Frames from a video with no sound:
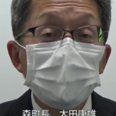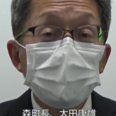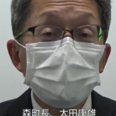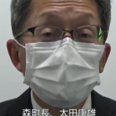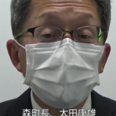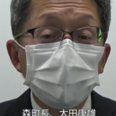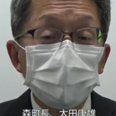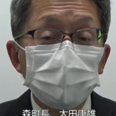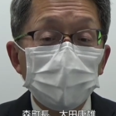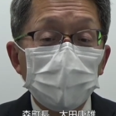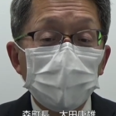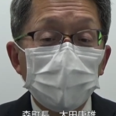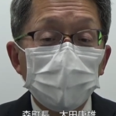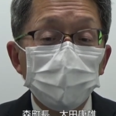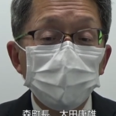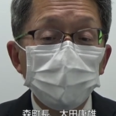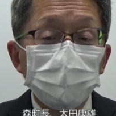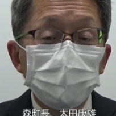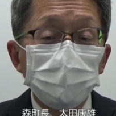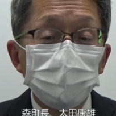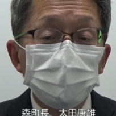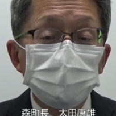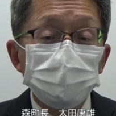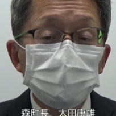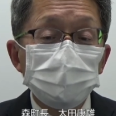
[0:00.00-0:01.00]
また
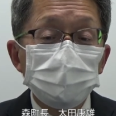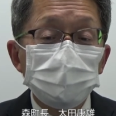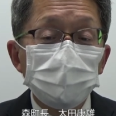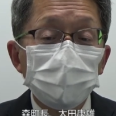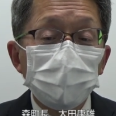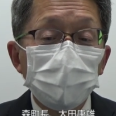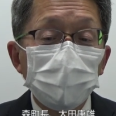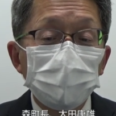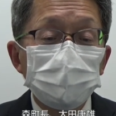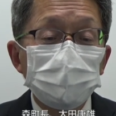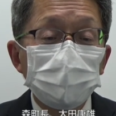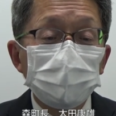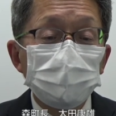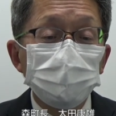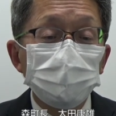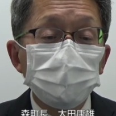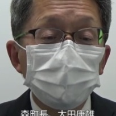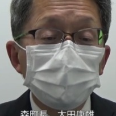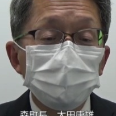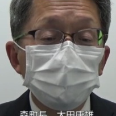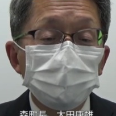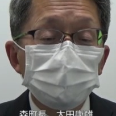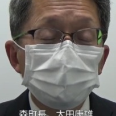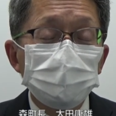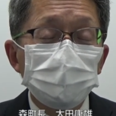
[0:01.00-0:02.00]
お知り合いなど
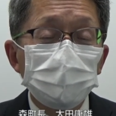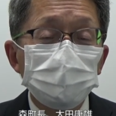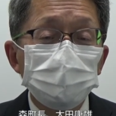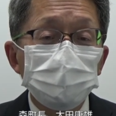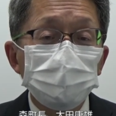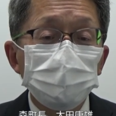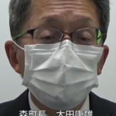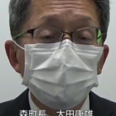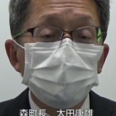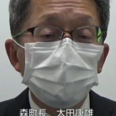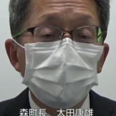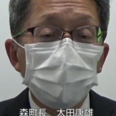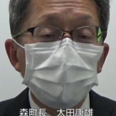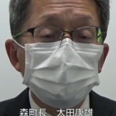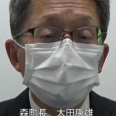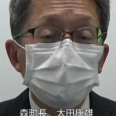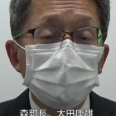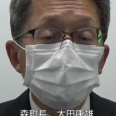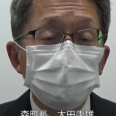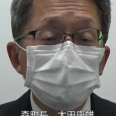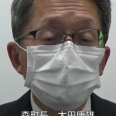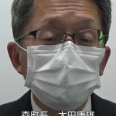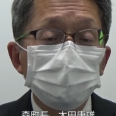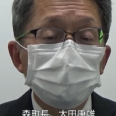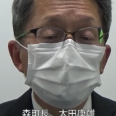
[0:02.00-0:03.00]
への季節のご挨
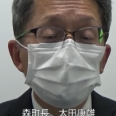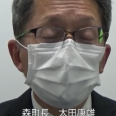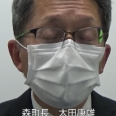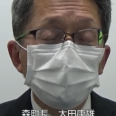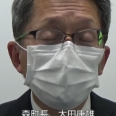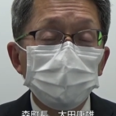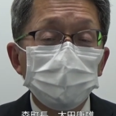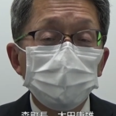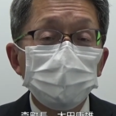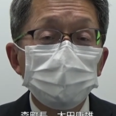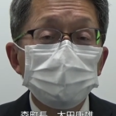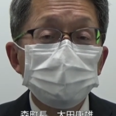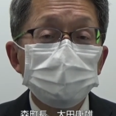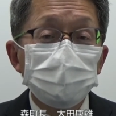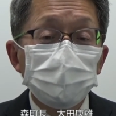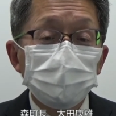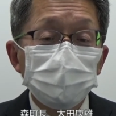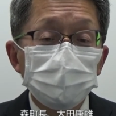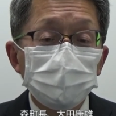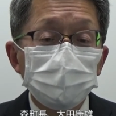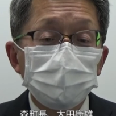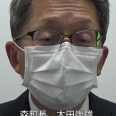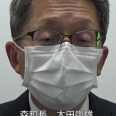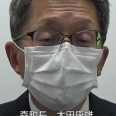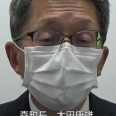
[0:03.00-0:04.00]
拶としてもぜ
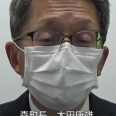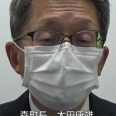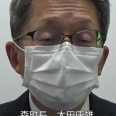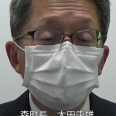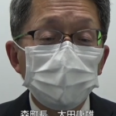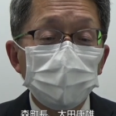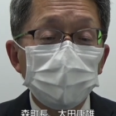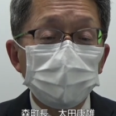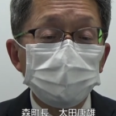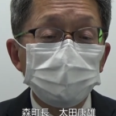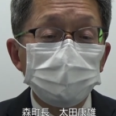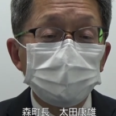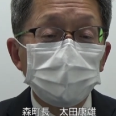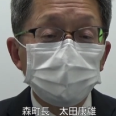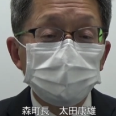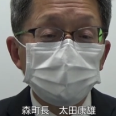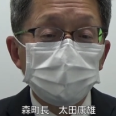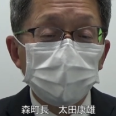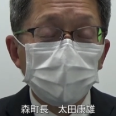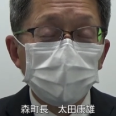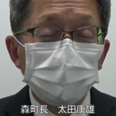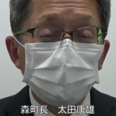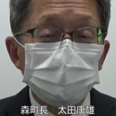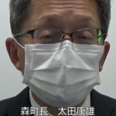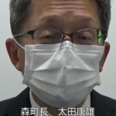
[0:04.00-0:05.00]
ひお使いくだ
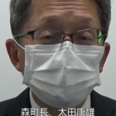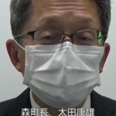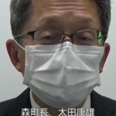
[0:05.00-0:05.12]
さい